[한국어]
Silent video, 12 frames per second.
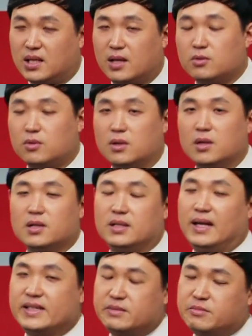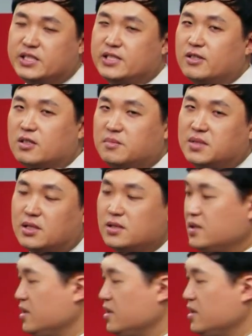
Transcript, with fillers: 게 아니고 핵심 지역입니다.